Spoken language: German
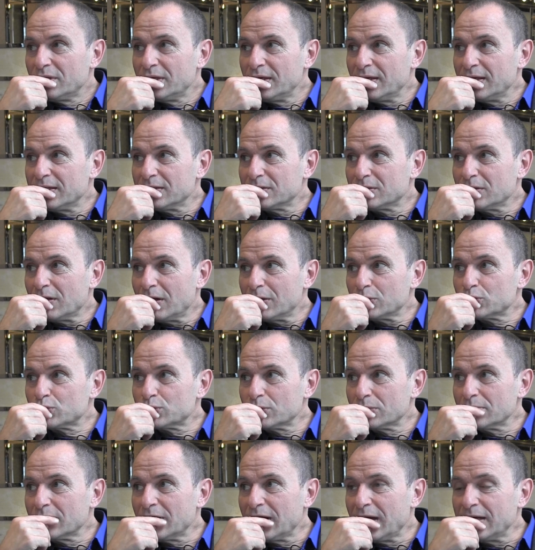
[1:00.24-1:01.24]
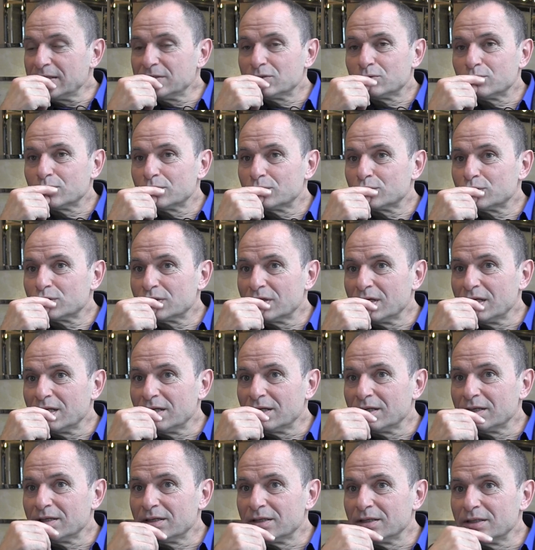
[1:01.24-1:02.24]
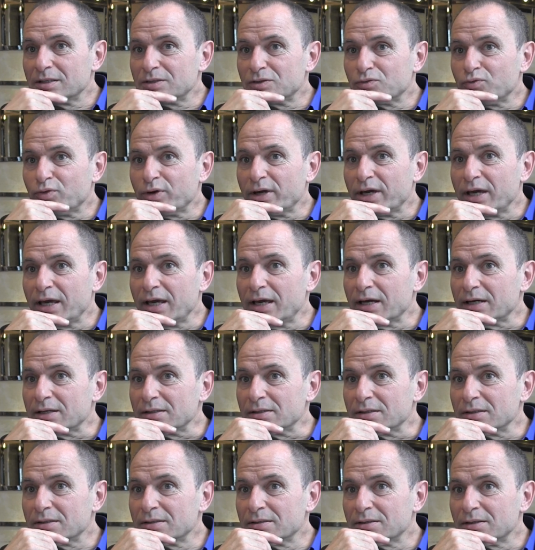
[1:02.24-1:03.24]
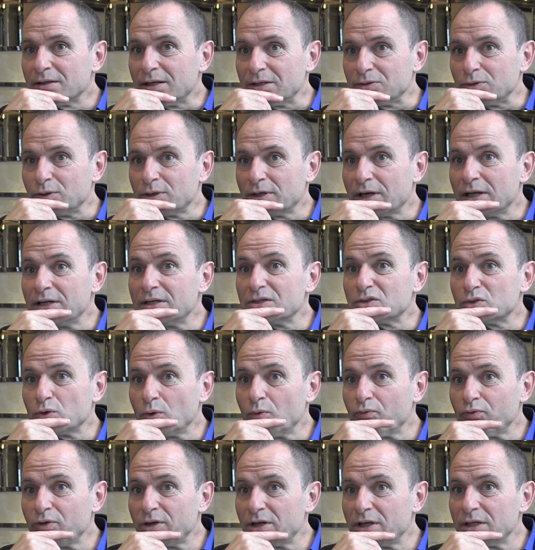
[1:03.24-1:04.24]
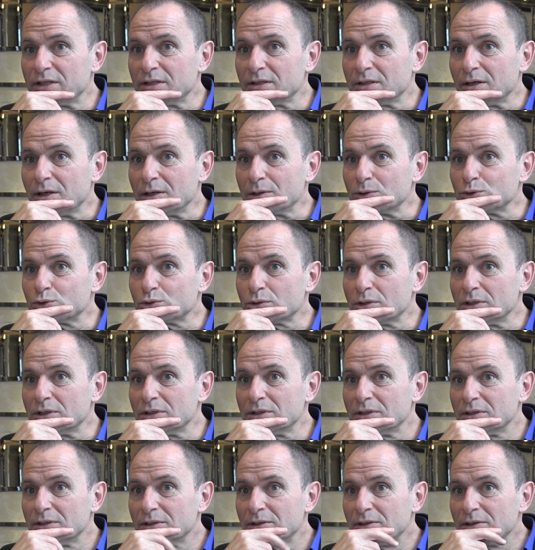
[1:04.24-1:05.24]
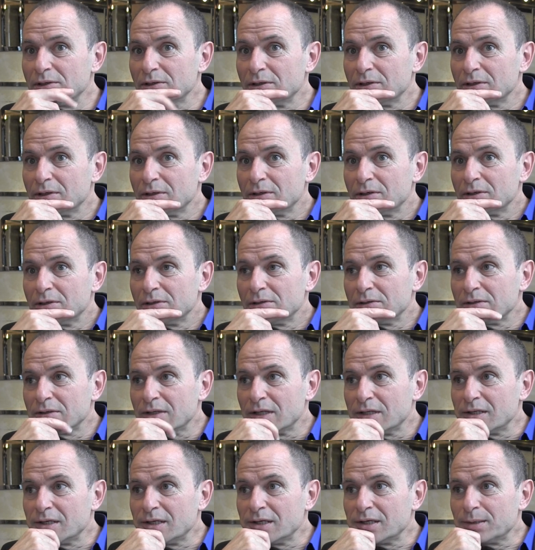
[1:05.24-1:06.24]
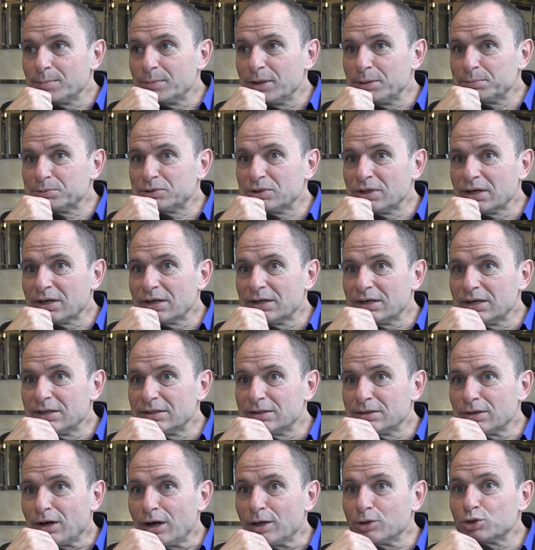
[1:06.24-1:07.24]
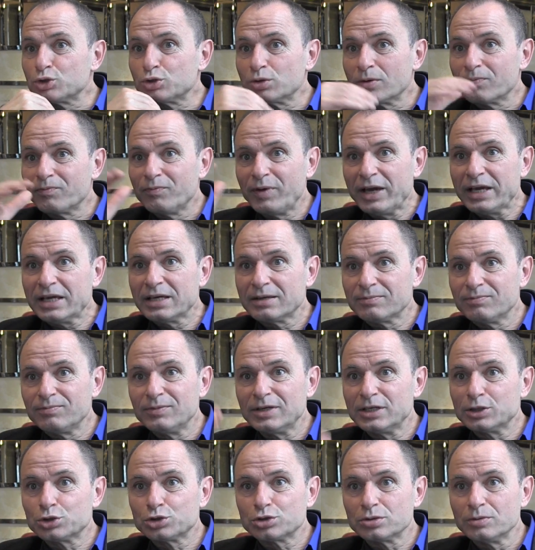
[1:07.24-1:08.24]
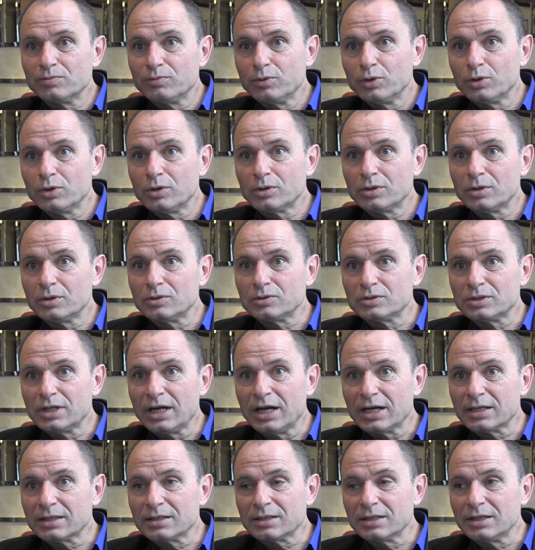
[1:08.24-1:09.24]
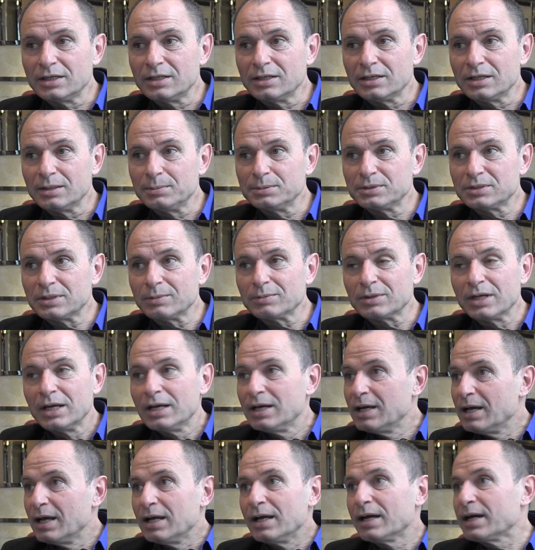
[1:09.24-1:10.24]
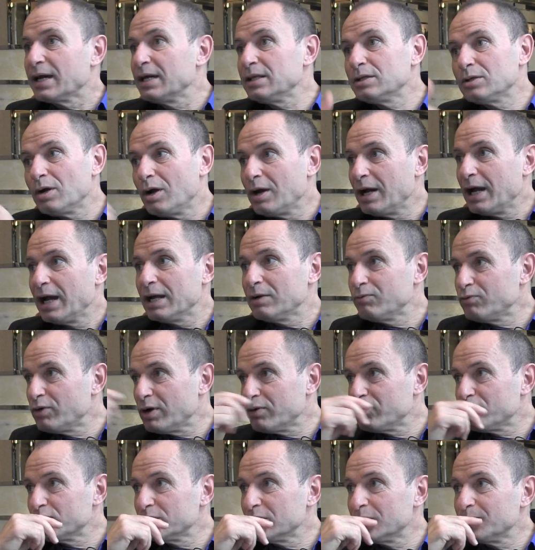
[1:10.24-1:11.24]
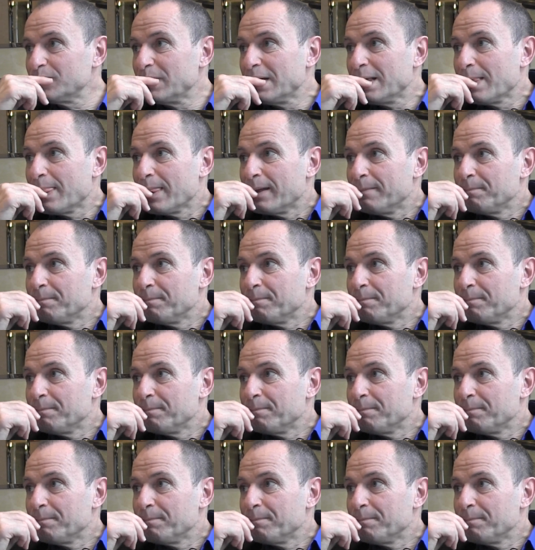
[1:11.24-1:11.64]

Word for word: die Enttäuschung einzugestehen, ist verheerend. Also ich kenne so viele Enttäuschte denen ich am liebsten ihre Enttäuschung wegwischen würde und sagen, ihnen liebsten, red doch einfach von dem,